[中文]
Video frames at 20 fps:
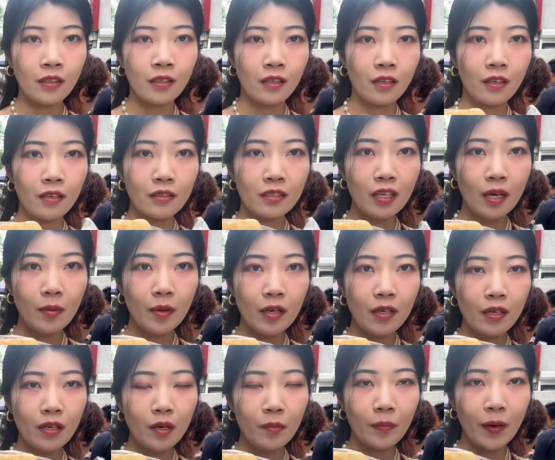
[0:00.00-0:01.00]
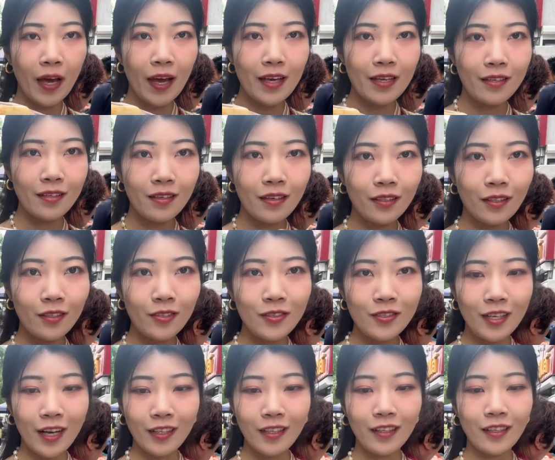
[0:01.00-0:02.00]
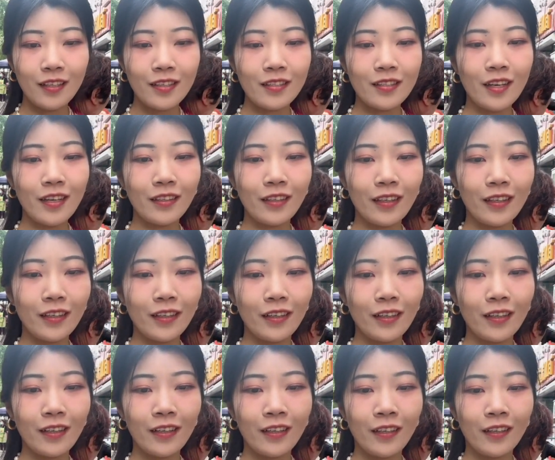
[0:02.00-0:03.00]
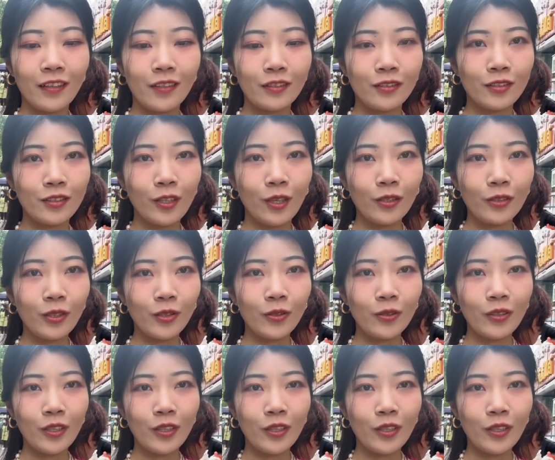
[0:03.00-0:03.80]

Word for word: 然后下边这个白色的就长得很像那个条头